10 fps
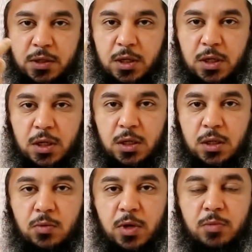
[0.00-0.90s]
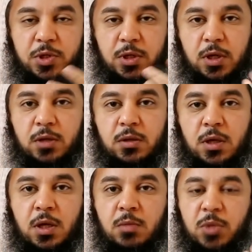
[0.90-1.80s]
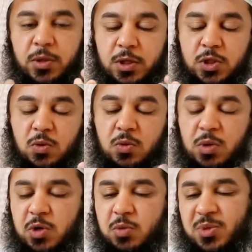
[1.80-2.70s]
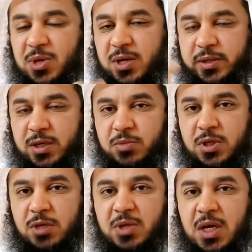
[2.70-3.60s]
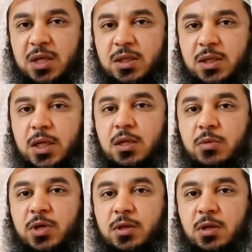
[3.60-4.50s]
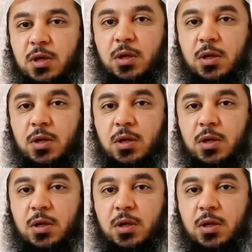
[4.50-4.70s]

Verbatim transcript: Некоторые люди говорят, но никому не могли причинить вред без соизволения Аллаха.